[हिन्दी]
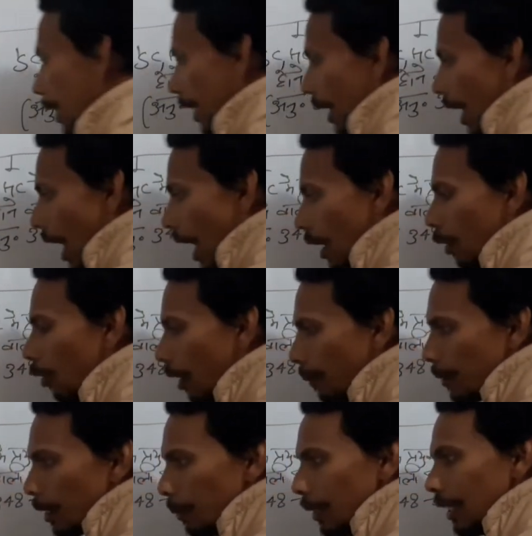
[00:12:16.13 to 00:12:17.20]
हैं आयोग एवं
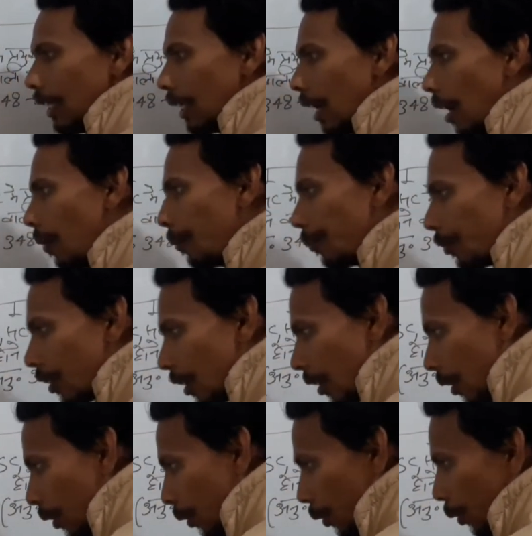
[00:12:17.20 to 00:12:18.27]
समिति का
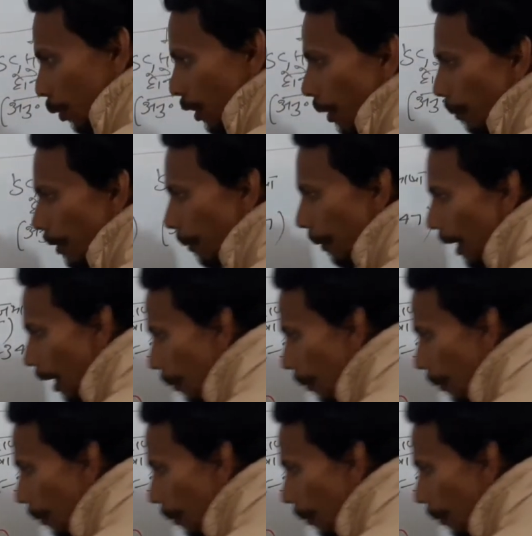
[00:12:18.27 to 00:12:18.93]
तो सबसे पहले